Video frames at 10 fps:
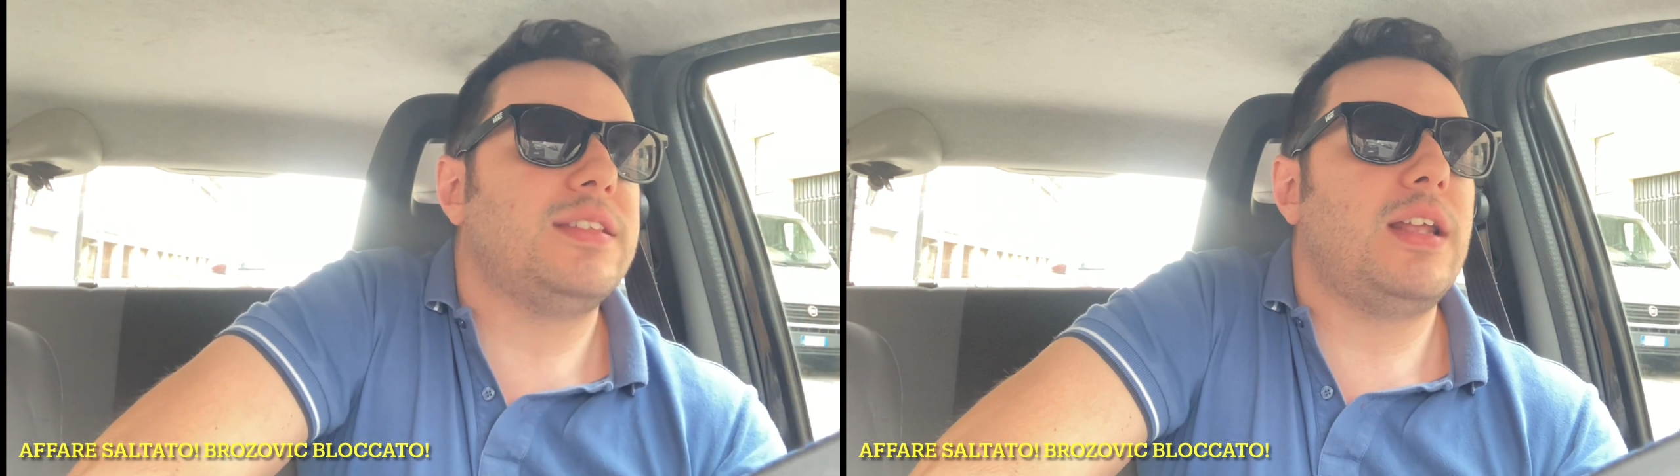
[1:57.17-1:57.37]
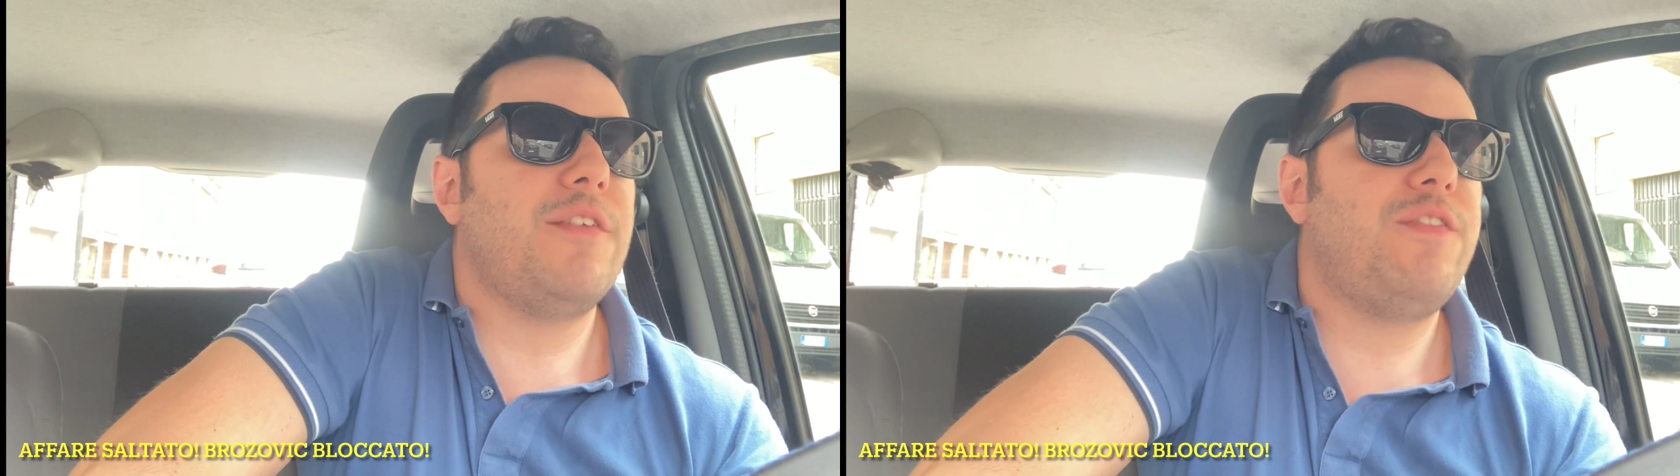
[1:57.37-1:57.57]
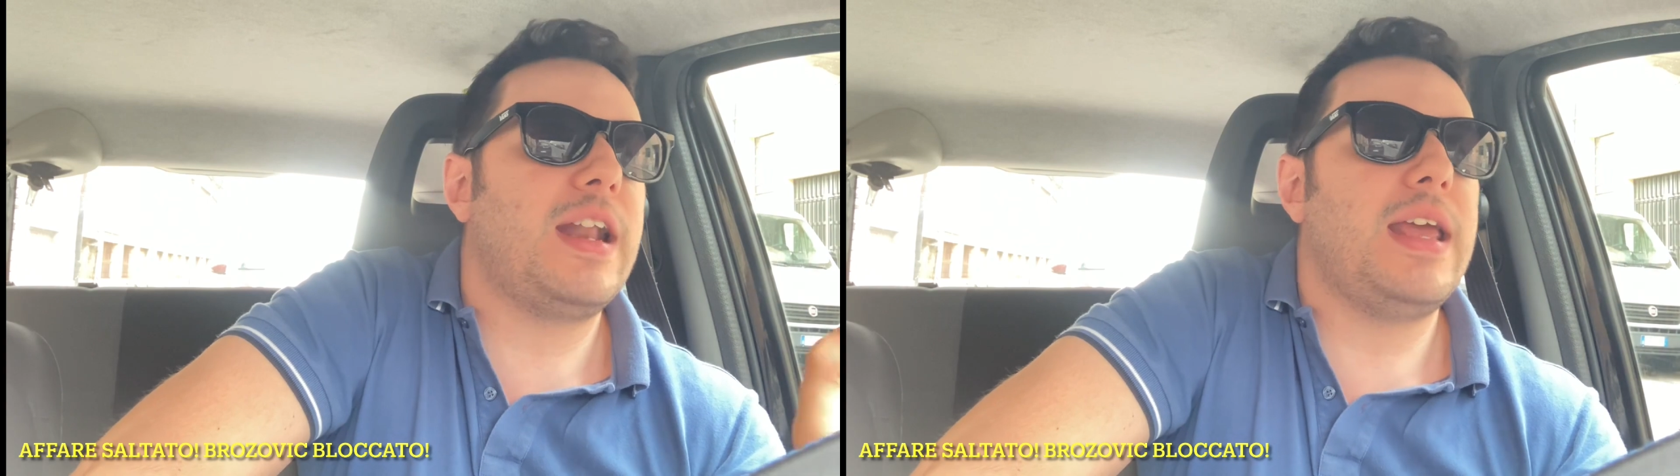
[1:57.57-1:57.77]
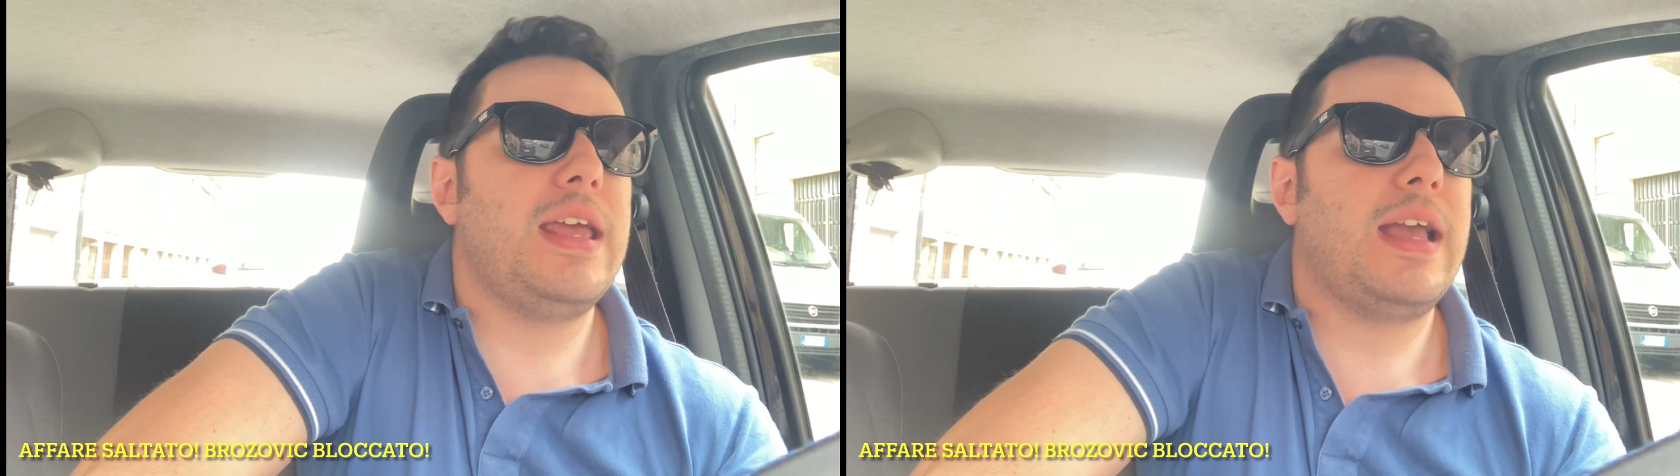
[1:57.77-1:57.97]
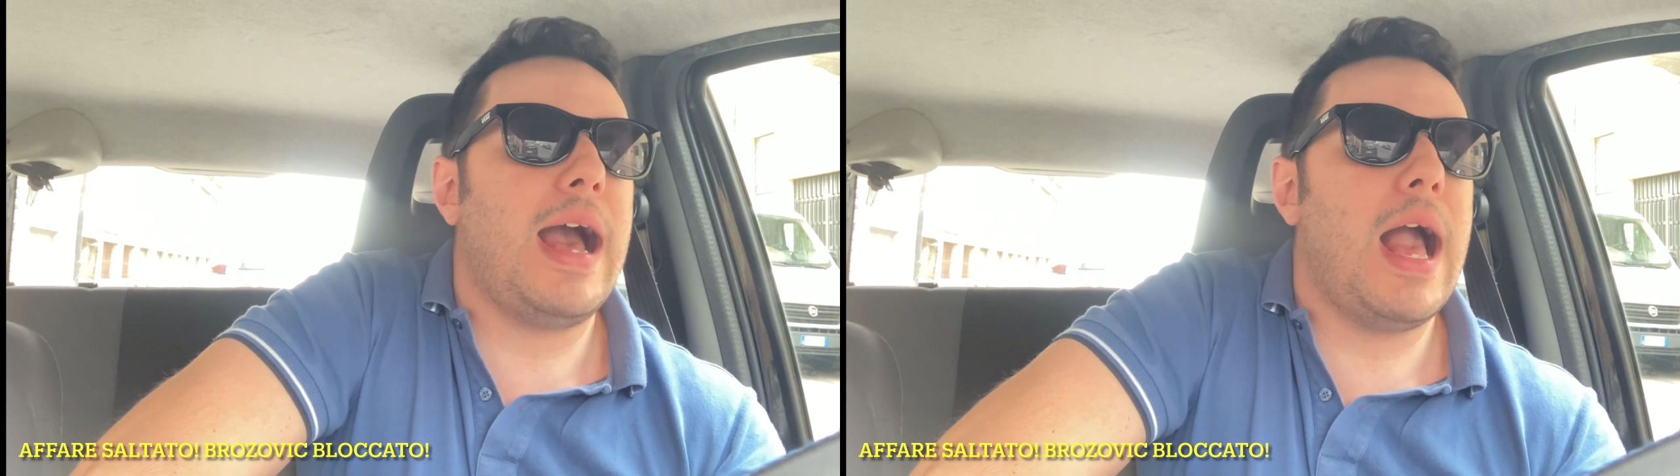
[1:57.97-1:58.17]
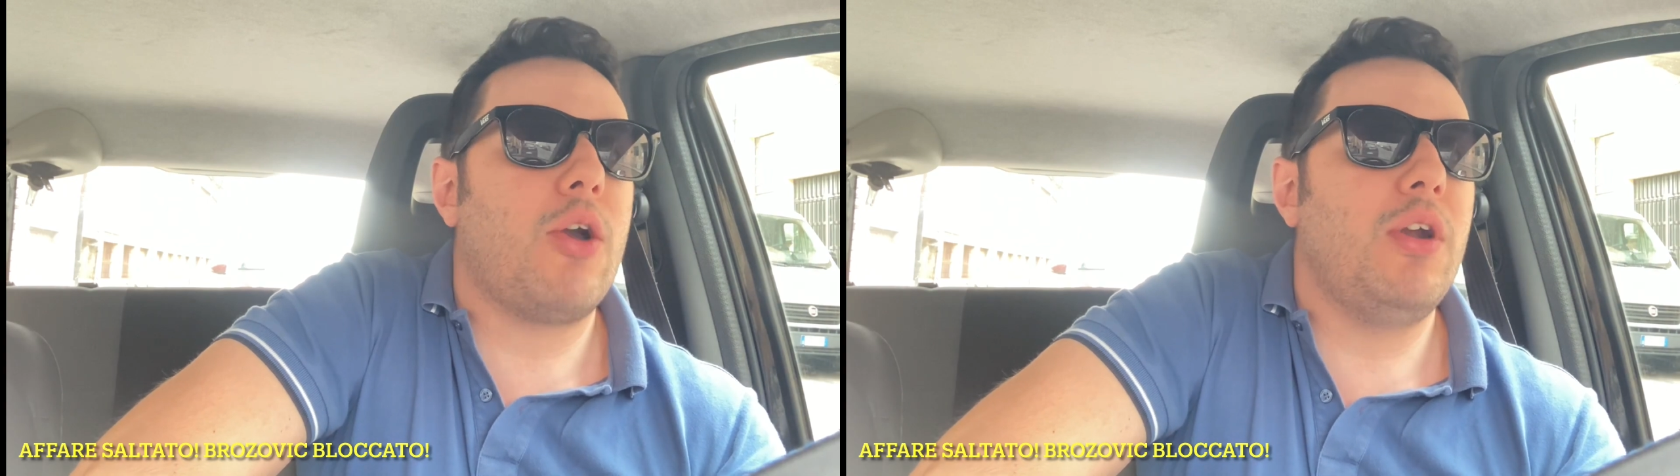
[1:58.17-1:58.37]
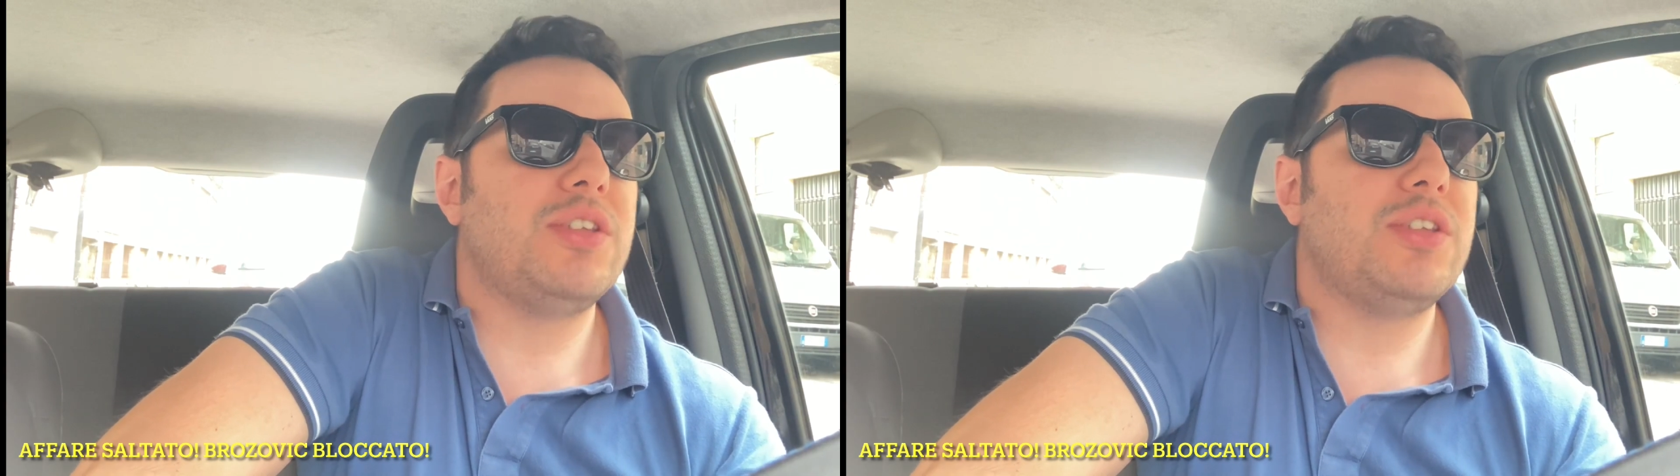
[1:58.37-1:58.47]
stanno a fare i calcoli.